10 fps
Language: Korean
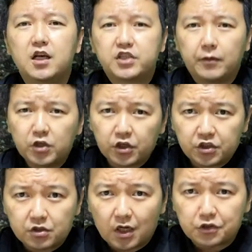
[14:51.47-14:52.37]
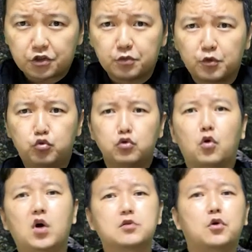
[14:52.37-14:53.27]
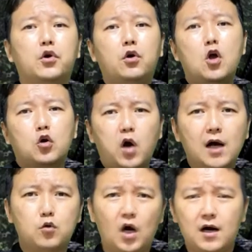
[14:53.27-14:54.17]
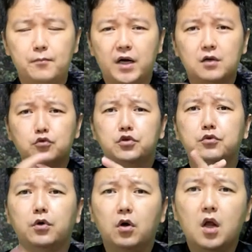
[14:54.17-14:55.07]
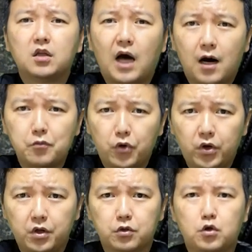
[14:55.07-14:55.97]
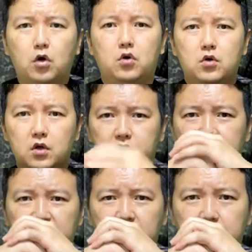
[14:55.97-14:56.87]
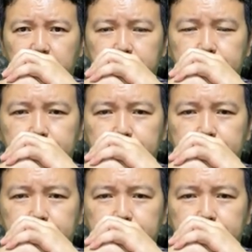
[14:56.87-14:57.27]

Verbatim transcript: 재밌게 시청하셨으면 구독과 좋아요 쾅쾅 박아주시고요. 다음 회에 또 짜지!